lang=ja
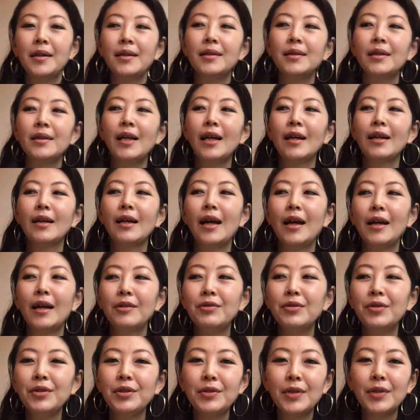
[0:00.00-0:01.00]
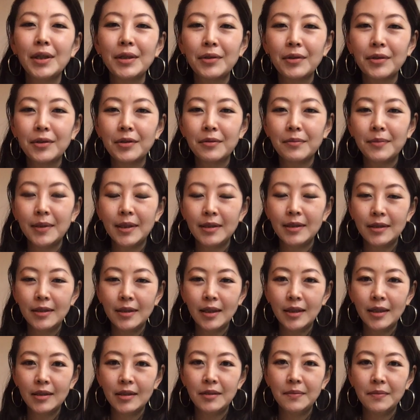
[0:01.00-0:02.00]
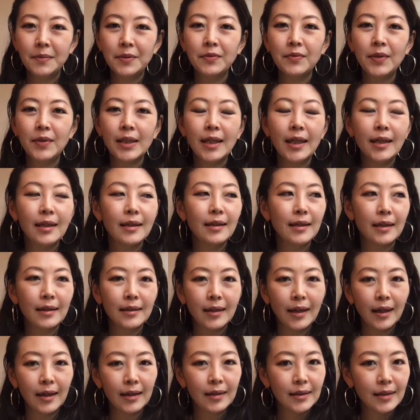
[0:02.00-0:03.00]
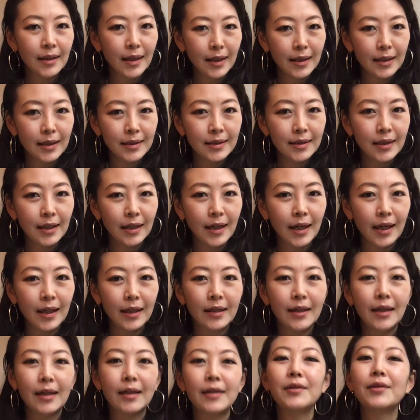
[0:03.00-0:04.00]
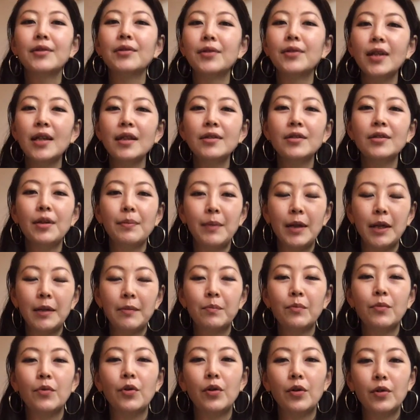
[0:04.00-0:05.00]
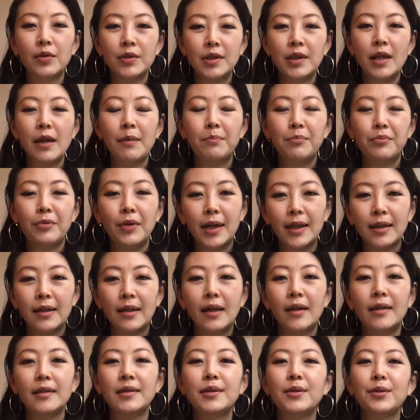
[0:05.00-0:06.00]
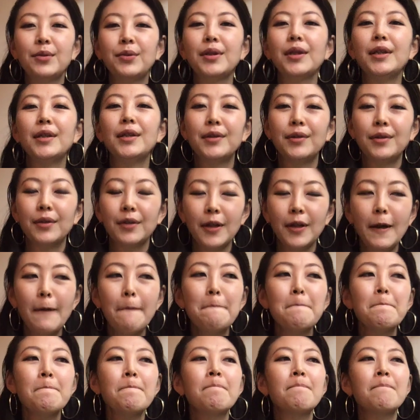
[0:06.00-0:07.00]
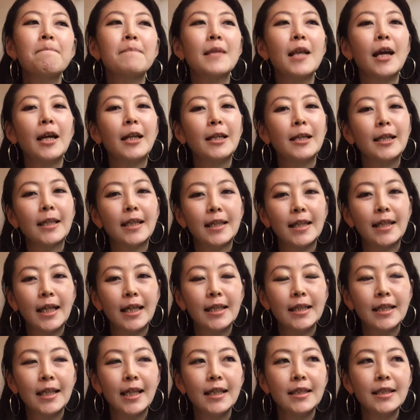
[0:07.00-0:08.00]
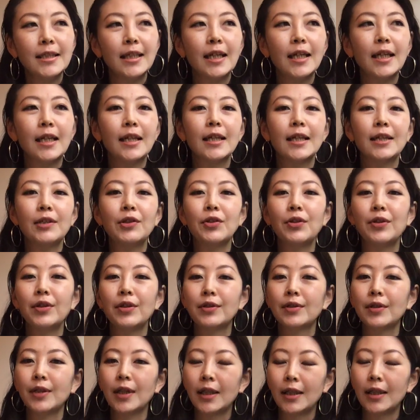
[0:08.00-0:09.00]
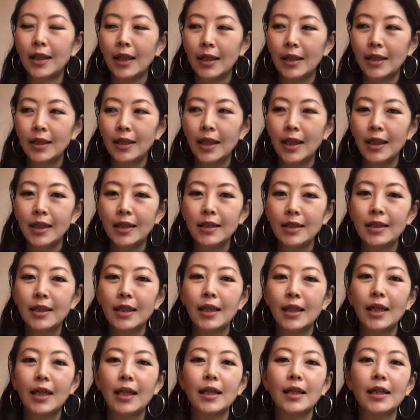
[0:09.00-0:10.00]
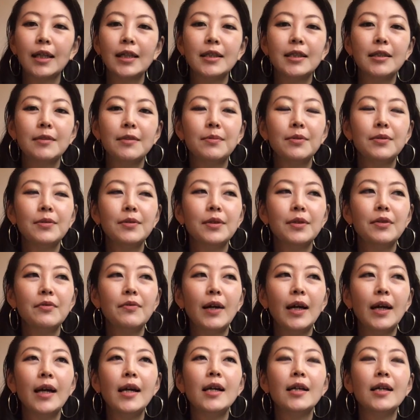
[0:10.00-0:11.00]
なんかあの人は特別で自分は何か足りないんじゃないかっていうね、それまあもうステップ1幻想ですよね。何か足りないんじゃないか、努力が足りないんじゃないか、自分には